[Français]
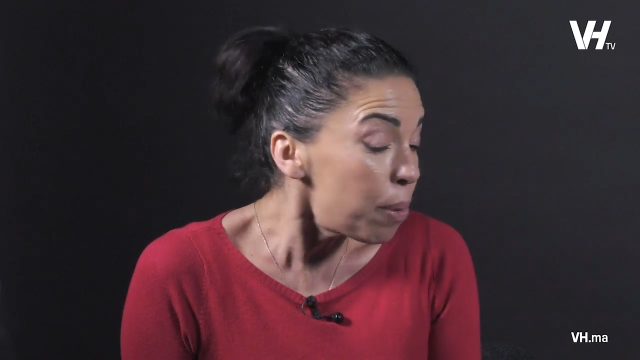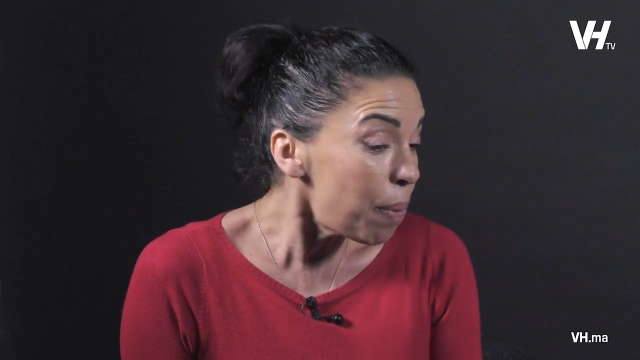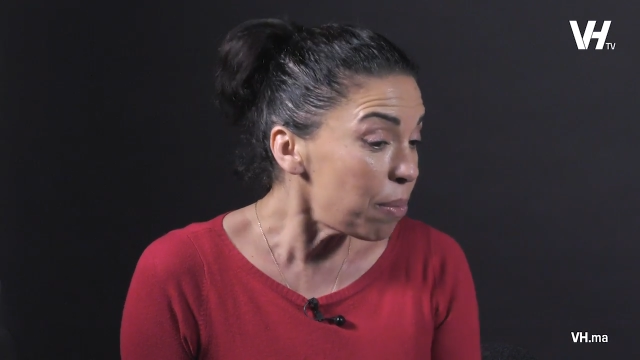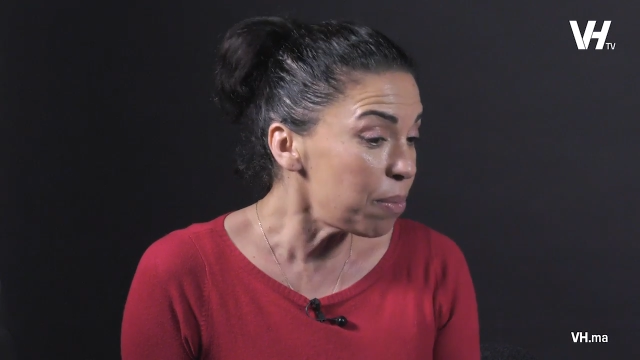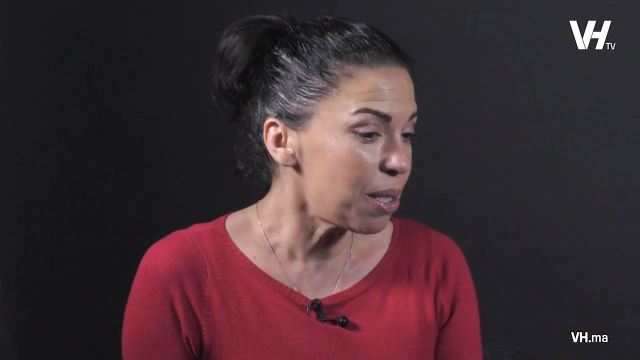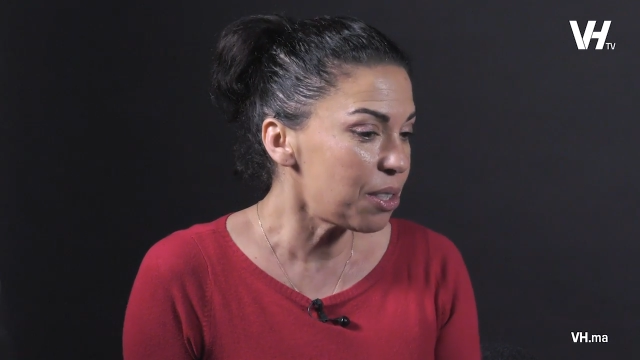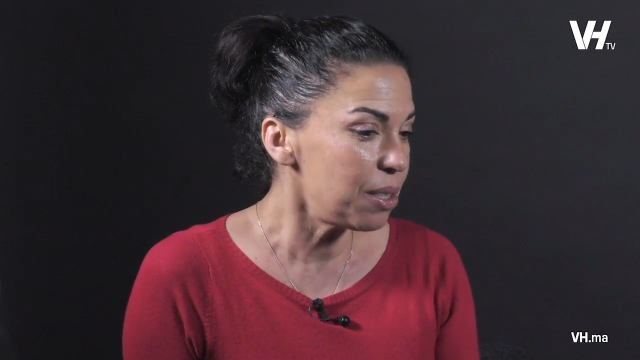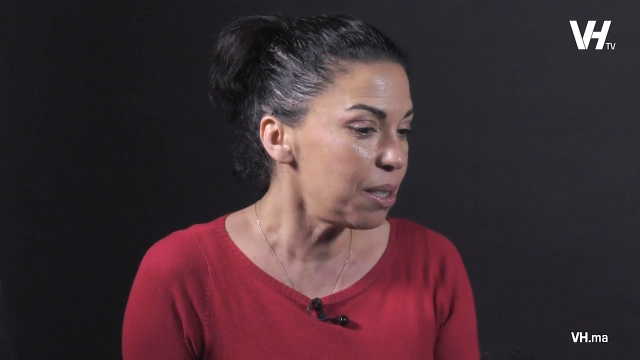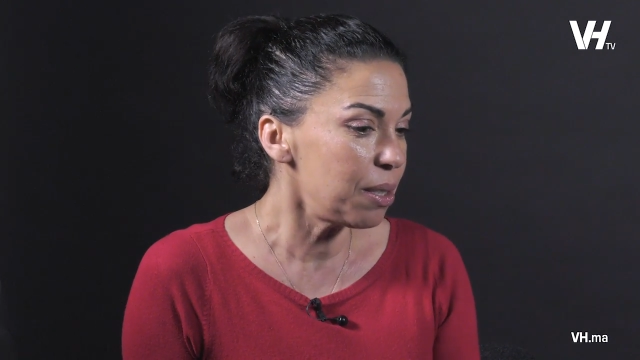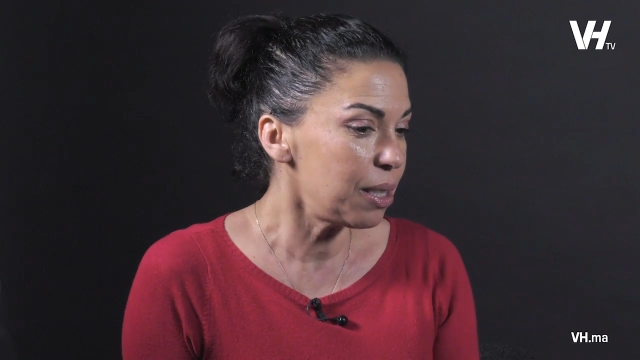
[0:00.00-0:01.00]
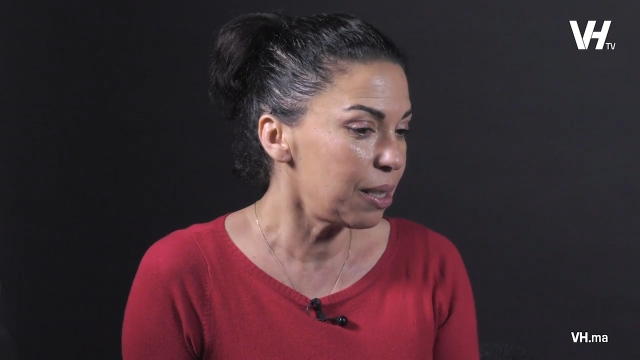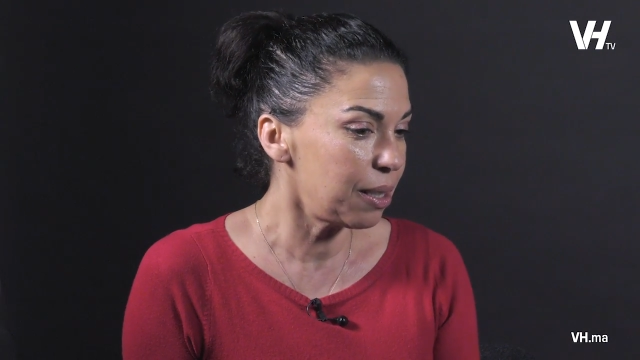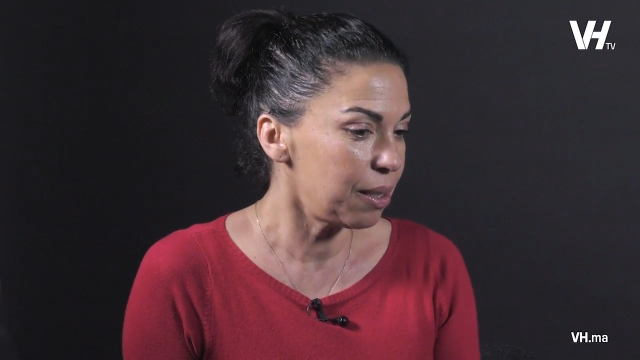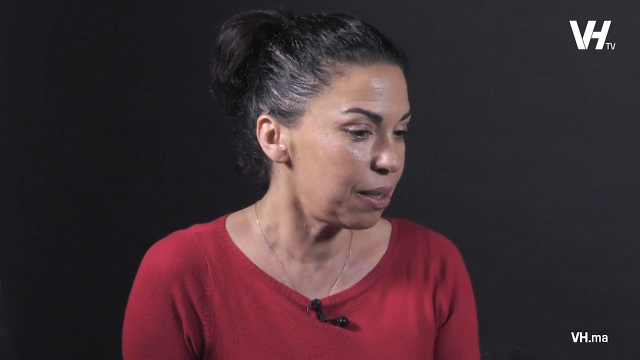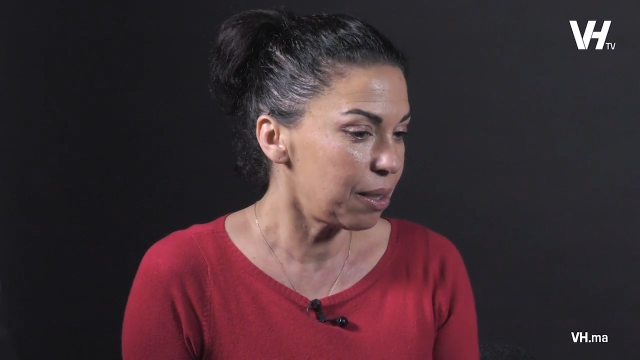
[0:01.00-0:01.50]
peux pas
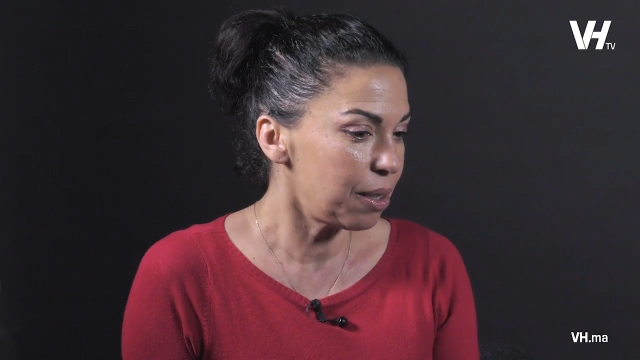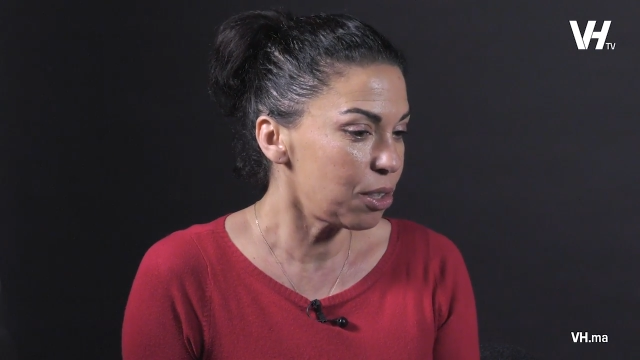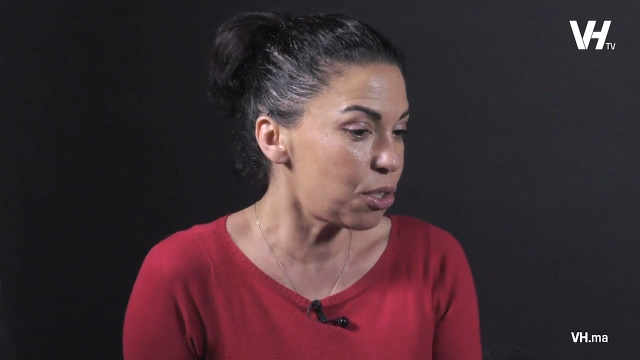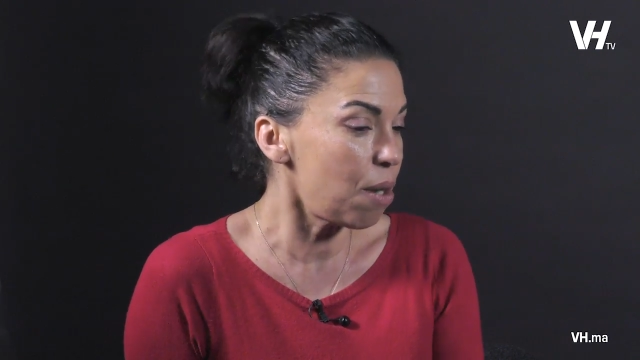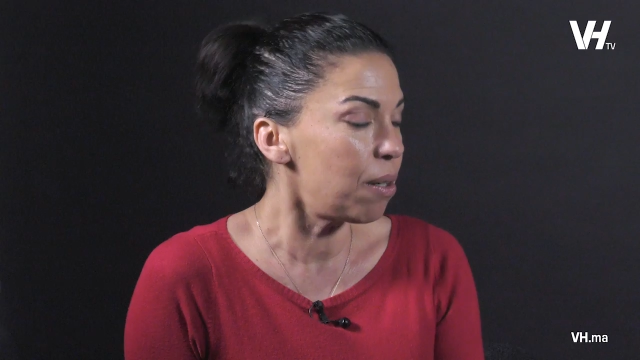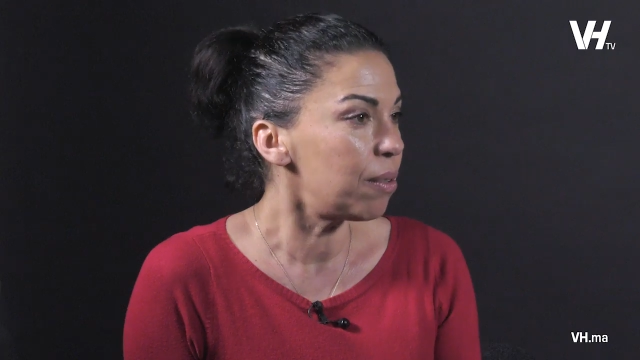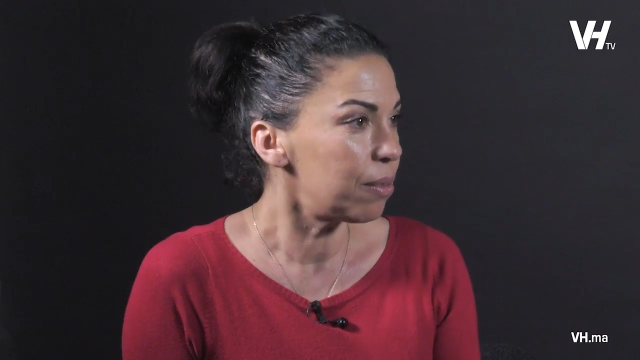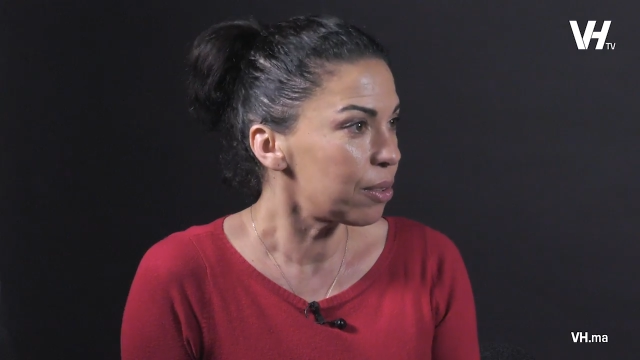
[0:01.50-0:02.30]
m'imaginer seule,